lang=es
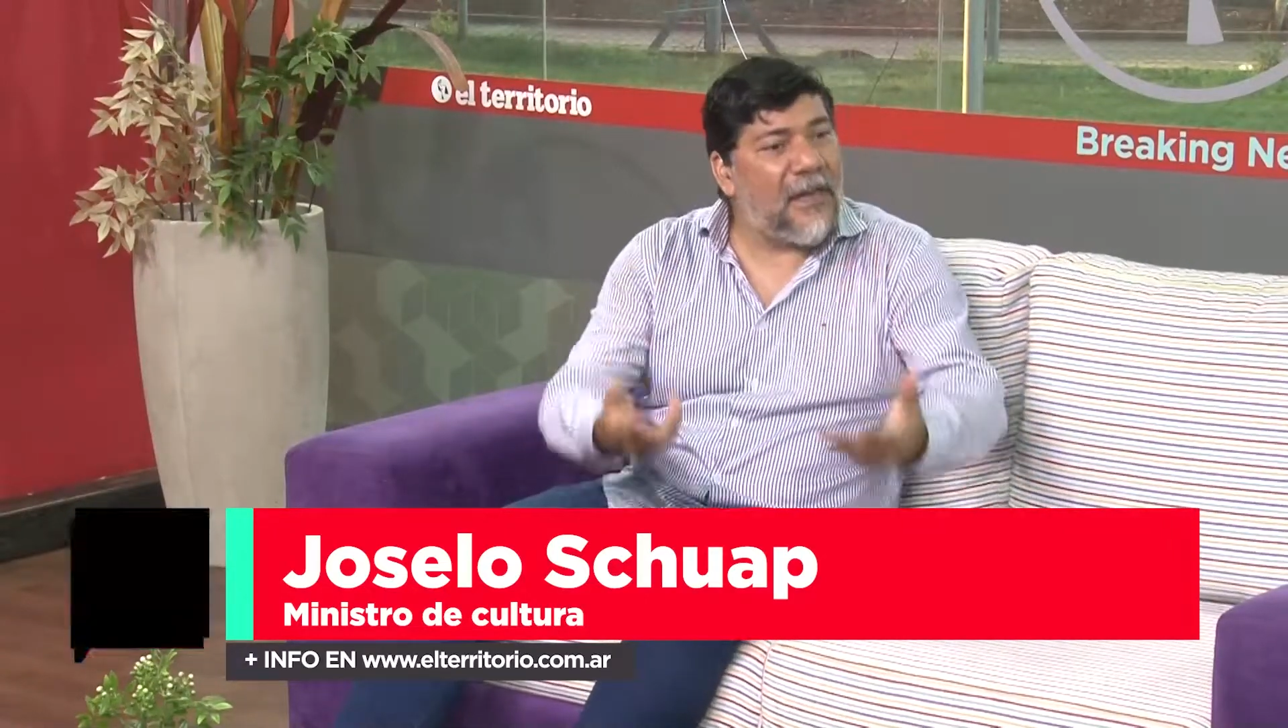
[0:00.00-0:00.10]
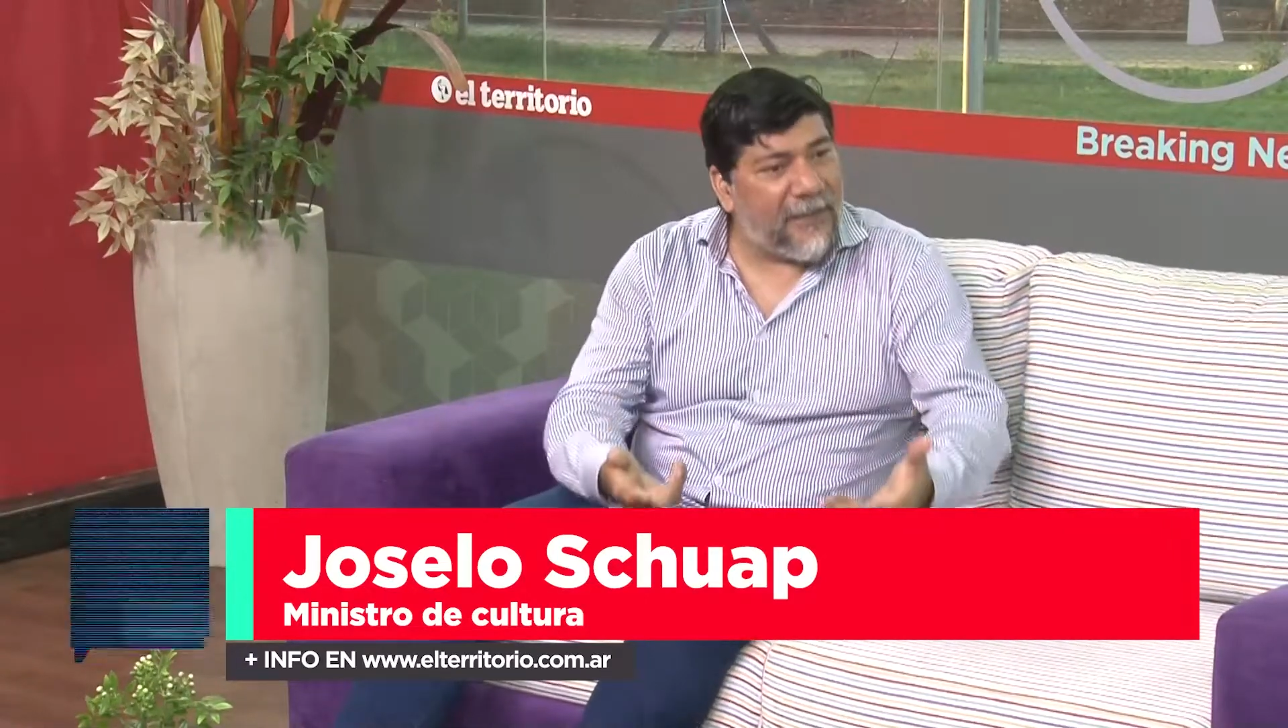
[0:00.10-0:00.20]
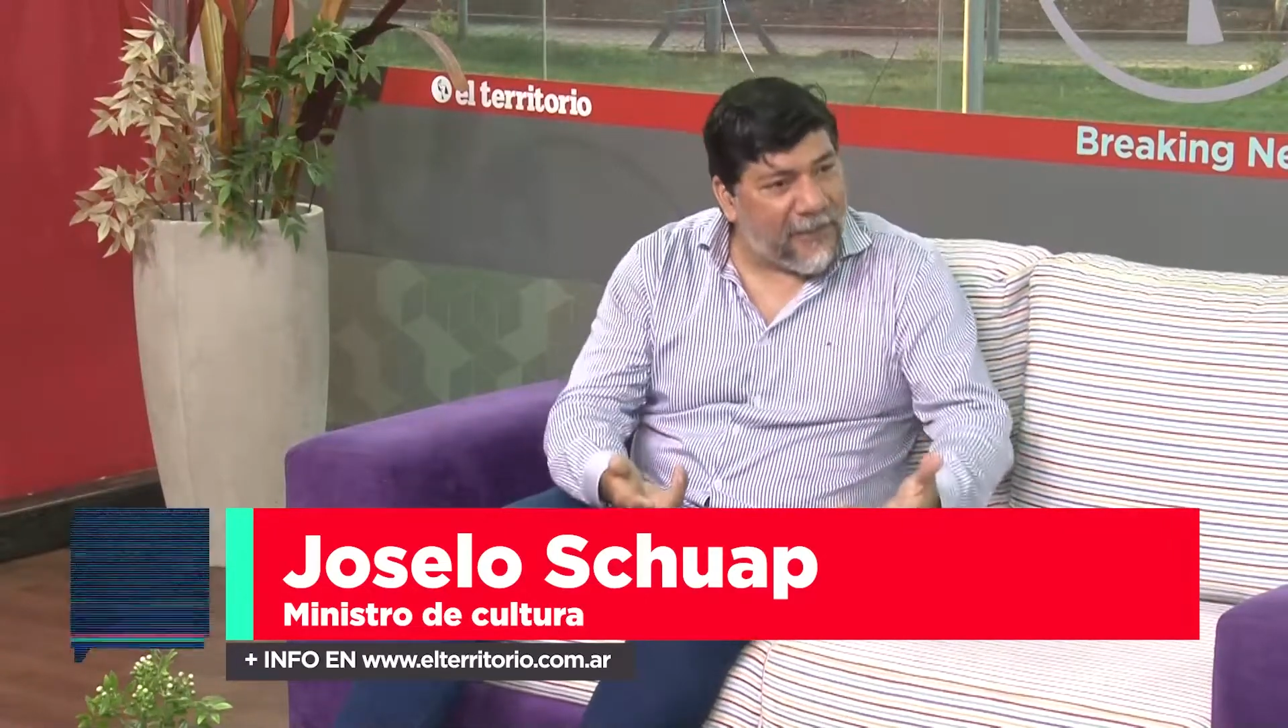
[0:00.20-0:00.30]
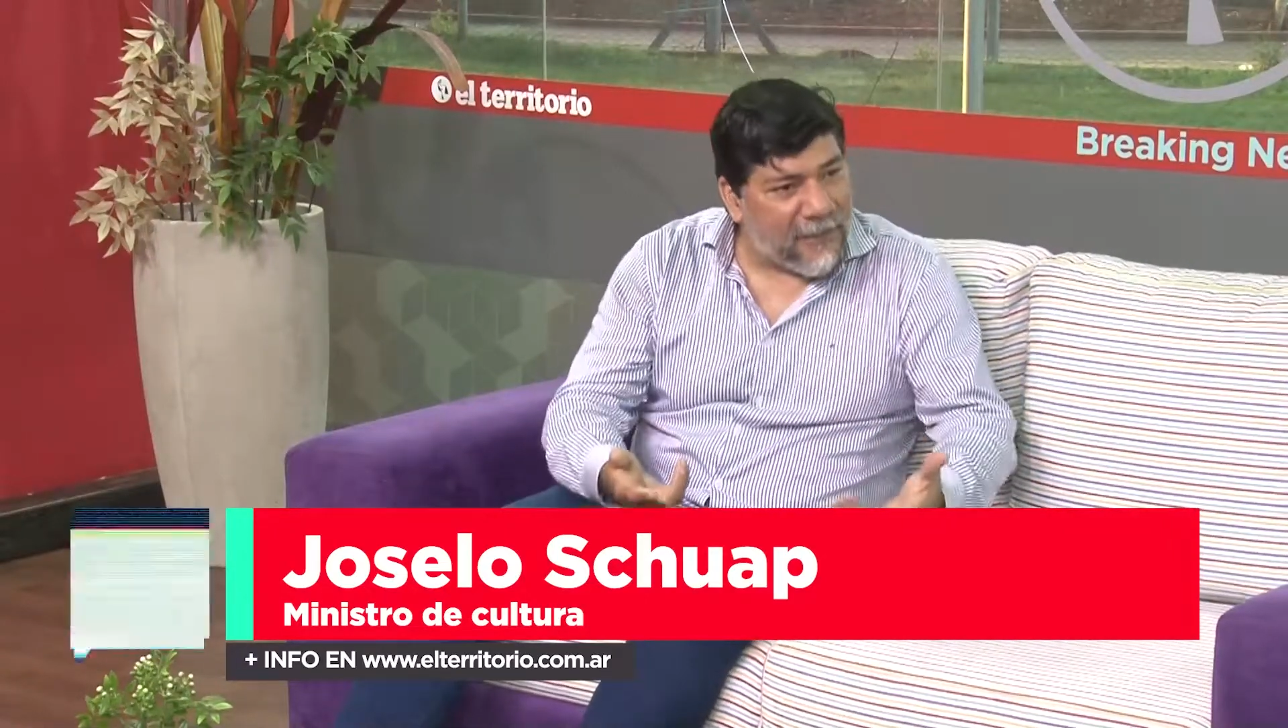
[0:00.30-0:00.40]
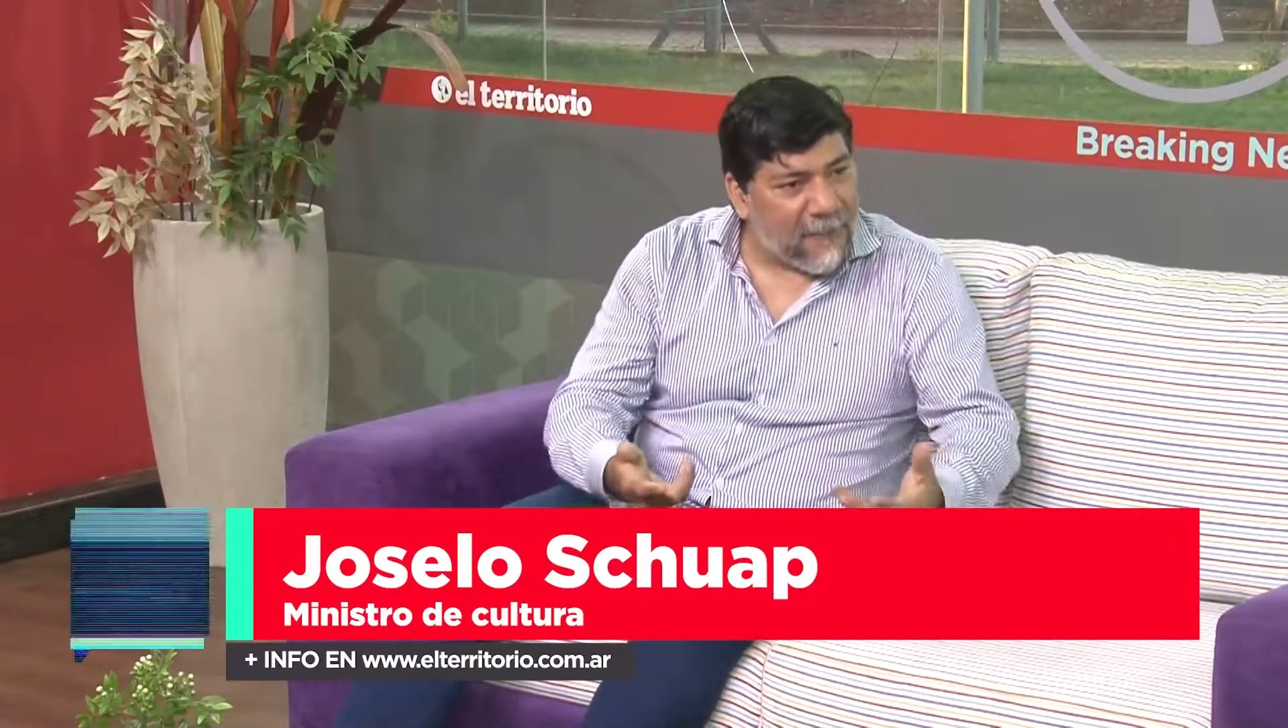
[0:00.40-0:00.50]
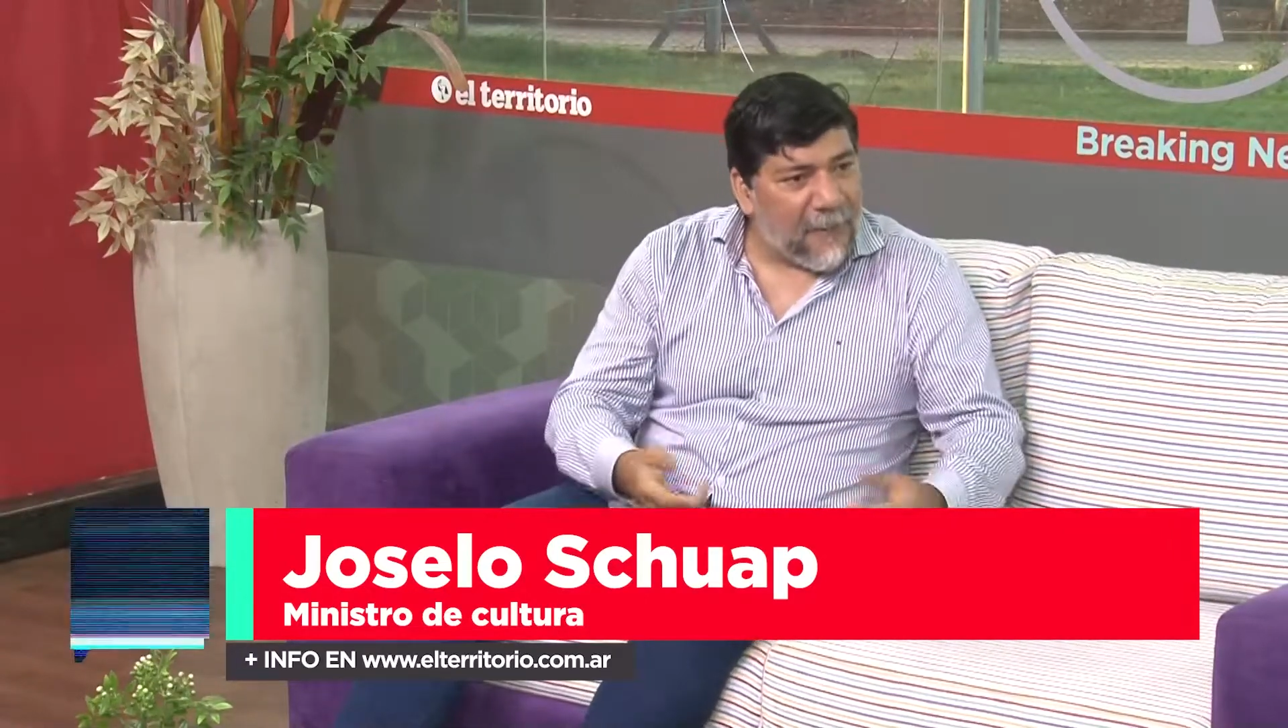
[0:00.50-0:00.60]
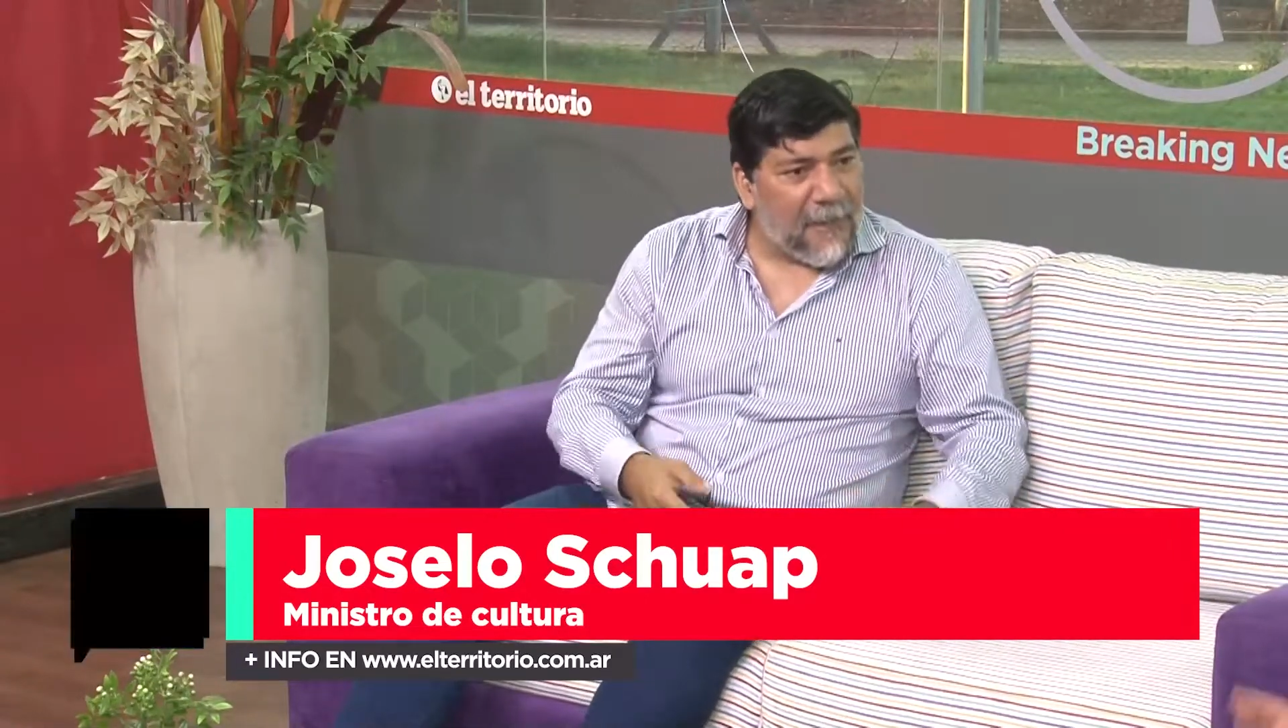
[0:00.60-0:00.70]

que hay.